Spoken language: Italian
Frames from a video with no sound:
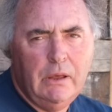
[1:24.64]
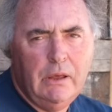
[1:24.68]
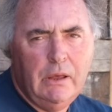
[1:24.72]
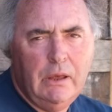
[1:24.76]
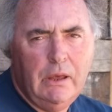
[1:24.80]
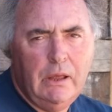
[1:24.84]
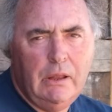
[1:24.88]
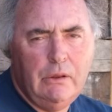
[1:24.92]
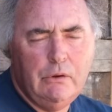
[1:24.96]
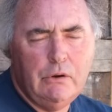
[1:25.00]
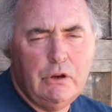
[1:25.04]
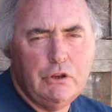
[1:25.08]

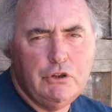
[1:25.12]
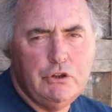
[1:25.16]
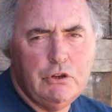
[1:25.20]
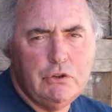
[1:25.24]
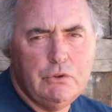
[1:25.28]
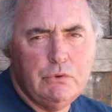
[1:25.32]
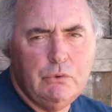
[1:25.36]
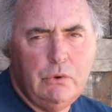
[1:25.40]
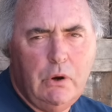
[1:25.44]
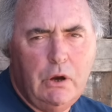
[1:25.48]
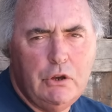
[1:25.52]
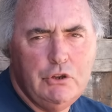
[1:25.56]
E allora
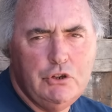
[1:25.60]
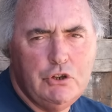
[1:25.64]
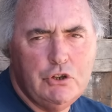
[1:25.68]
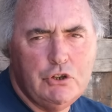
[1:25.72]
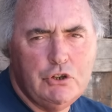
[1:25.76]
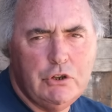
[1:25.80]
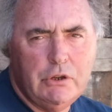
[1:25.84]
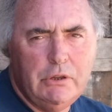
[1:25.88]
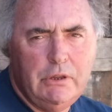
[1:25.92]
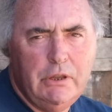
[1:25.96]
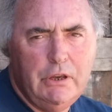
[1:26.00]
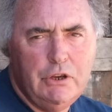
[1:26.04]
Gesù oggi
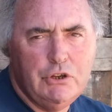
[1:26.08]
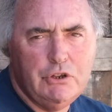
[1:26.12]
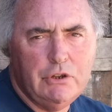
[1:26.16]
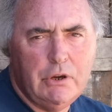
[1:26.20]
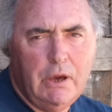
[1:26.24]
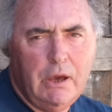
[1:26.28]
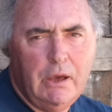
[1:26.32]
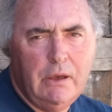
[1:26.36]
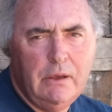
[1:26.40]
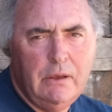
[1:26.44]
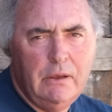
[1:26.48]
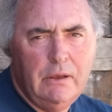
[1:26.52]
ci
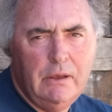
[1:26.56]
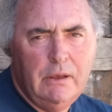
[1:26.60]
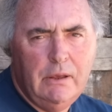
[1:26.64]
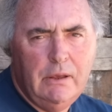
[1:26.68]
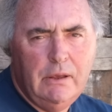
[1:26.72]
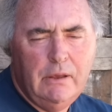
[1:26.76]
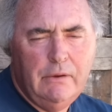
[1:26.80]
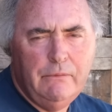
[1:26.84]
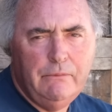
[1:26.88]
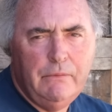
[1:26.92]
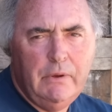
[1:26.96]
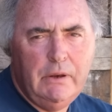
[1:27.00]
dice
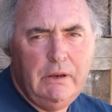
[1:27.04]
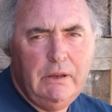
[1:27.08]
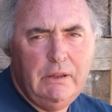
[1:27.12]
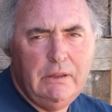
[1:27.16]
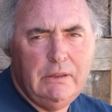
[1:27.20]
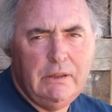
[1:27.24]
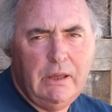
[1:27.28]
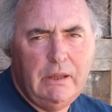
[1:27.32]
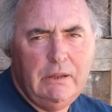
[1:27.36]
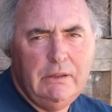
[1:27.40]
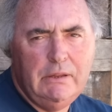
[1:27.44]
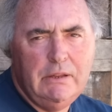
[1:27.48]

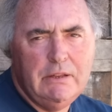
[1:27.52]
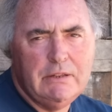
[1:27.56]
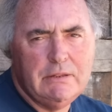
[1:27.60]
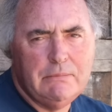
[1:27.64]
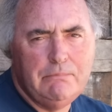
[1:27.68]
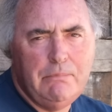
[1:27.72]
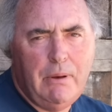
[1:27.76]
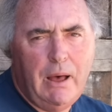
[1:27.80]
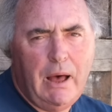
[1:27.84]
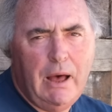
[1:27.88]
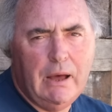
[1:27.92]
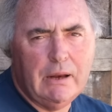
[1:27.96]
venite in
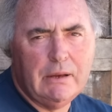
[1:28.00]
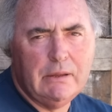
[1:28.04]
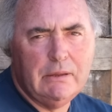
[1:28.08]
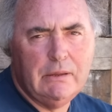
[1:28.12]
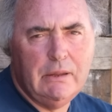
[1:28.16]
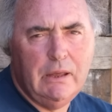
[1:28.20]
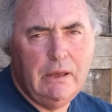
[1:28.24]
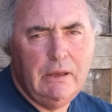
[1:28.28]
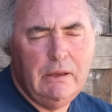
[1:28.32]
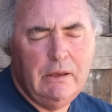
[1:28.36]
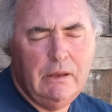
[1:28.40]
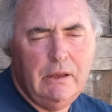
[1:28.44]

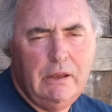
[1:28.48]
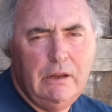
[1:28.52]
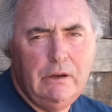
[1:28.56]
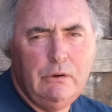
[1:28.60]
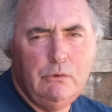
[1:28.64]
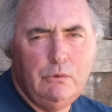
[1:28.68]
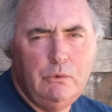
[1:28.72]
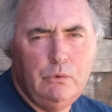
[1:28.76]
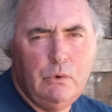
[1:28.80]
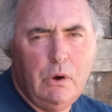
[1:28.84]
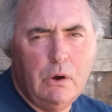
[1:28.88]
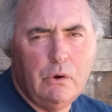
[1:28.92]
disparte in
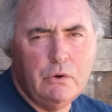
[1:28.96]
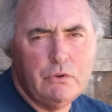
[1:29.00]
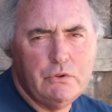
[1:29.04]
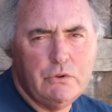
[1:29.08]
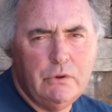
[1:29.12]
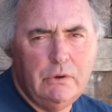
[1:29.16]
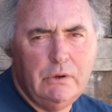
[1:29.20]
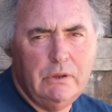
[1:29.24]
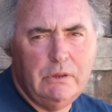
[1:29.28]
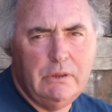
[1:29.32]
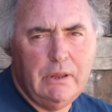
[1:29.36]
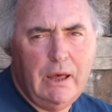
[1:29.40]
un luogo
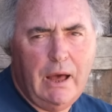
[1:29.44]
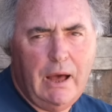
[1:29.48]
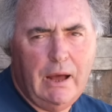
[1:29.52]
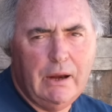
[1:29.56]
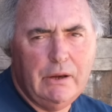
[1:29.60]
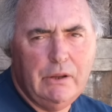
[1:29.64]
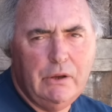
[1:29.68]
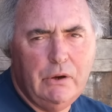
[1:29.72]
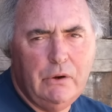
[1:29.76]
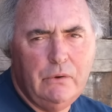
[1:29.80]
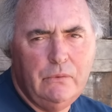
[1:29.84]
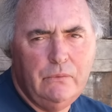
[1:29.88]

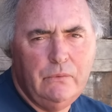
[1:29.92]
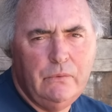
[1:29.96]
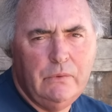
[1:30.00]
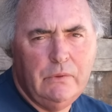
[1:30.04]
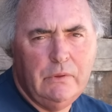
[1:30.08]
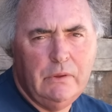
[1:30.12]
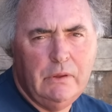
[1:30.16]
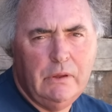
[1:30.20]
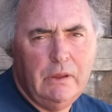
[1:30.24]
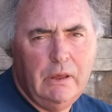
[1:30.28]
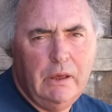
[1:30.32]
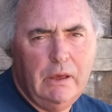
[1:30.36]
solitario
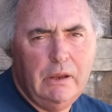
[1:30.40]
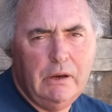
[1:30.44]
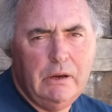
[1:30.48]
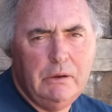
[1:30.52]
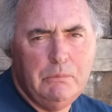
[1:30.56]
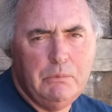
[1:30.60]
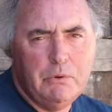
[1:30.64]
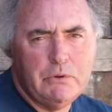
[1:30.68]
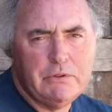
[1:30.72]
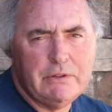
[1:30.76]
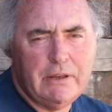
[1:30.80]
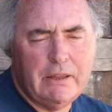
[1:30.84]
e
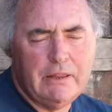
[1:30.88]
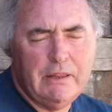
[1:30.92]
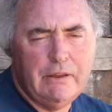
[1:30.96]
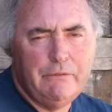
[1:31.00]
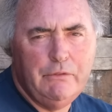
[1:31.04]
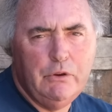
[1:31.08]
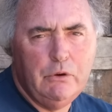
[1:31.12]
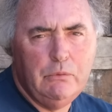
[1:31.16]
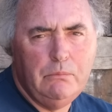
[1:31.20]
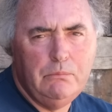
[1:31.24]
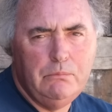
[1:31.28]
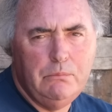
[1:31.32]

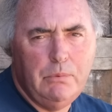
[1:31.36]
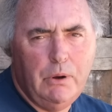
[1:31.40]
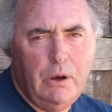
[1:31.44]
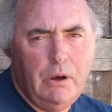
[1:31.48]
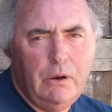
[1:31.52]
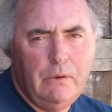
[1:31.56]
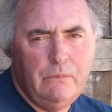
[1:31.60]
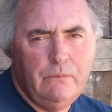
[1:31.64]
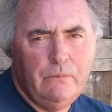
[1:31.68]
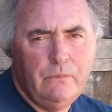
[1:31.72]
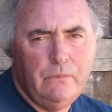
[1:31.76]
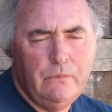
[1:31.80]
riposatevi un
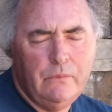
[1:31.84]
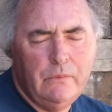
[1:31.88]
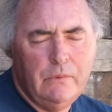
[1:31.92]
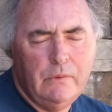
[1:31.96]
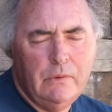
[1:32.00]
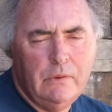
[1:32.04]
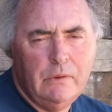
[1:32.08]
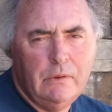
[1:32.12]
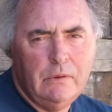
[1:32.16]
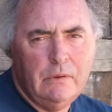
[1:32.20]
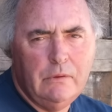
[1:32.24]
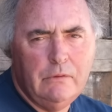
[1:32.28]
po'.
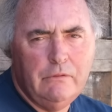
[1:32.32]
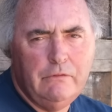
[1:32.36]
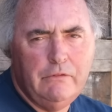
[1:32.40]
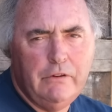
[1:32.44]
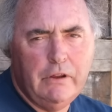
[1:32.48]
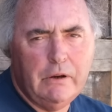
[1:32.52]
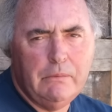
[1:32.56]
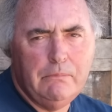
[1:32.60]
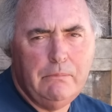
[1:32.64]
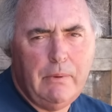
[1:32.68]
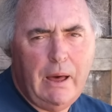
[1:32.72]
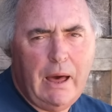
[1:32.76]

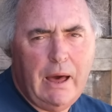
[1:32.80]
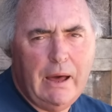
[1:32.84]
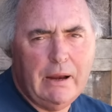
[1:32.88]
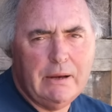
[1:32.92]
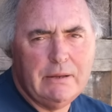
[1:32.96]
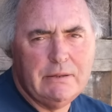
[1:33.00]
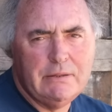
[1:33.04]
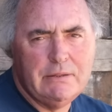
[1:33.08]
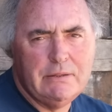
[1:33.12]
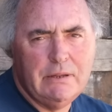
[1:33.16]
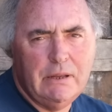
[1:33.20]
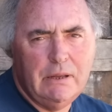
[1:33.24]

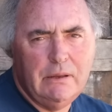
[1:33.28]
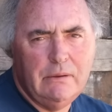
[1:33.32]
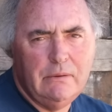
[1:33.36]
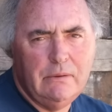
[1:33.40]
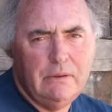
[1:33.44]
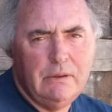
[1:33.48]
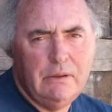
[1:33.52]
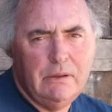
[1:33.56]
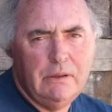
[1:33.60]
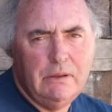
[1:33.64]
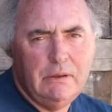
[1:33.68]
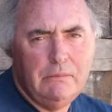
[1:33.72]
Fermarsi,
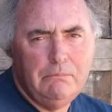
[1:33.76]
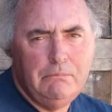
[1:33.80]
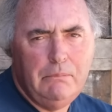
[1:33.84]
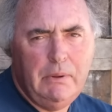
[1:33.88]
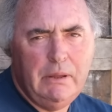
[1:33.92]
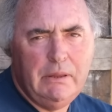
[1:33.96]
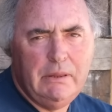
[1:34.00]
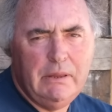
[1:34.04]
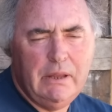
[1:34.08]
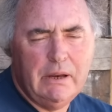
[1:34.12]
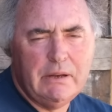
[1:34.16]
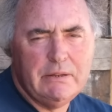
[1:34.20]

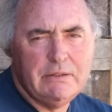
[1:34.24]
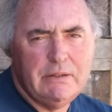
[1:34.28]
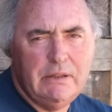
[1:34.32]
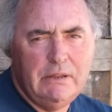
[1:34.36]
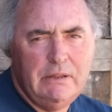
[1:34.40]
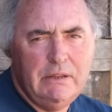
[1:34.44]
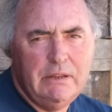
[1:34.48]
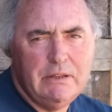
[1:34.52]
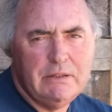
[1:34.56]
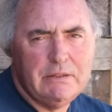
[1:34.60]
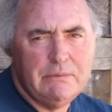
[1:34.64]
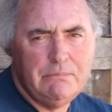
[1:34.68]
mettersi
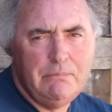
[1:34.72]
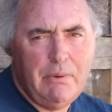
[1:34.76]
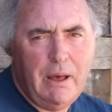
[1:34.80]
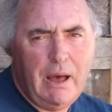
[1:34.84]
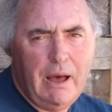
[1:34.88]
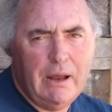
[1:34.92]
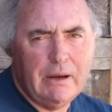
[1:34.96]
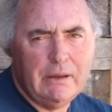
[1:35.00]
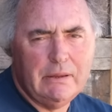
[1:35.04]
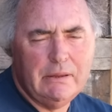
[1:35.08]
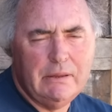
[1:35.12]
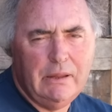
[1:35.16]
in
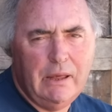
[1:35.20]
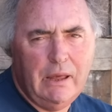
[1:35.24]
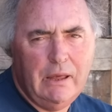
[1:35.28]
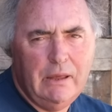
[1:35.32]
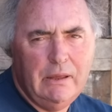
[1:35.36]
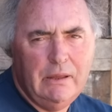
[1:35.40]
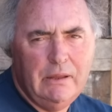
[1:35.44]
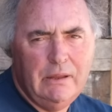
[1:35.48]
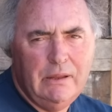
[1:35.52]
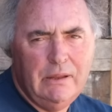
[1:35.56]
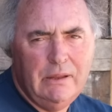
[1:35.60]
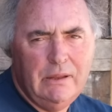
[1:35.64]
disparte
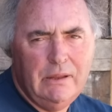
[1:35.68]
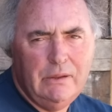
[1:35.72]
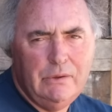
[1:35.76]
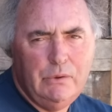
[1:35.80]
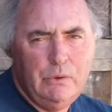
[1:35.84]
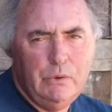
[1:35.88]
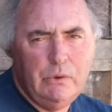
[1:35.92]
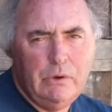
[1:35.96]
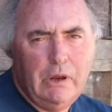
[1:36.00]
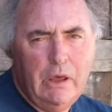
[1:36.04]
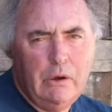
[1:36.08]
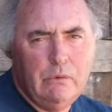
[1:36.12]

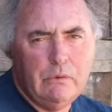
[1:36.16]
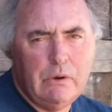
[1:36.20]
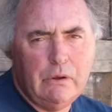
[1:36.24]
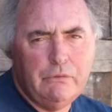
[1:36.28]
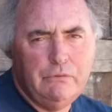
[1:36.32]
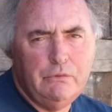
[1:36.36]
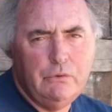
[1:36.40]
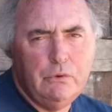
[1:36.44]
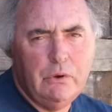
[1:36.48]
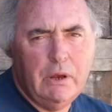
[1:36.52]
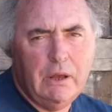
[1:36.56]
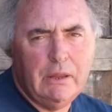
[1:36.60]
non è una
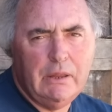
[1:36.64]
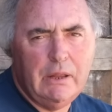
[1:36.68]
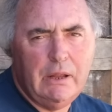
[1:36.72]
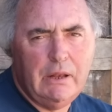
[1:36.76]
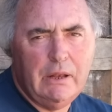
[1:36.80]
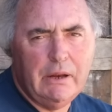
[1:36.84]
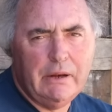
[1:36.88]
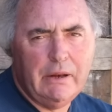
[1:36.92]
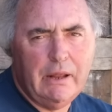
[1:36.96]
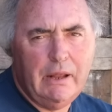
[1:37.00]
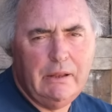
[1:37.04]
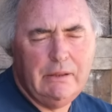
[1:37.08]
fuga
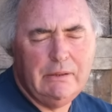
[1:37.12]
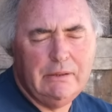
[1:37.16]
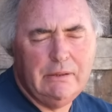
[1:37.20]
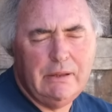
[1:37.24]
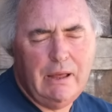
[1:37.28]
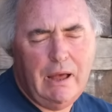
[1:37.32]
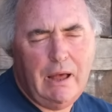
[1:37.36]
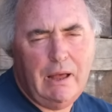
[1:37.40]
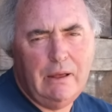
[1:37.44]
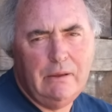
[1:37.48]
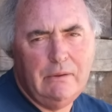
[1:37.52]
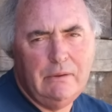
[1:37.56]
dalla
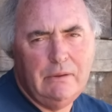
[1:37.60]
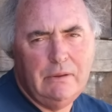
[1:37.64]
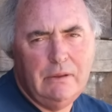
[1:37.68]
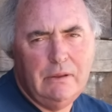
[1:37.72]
realtà,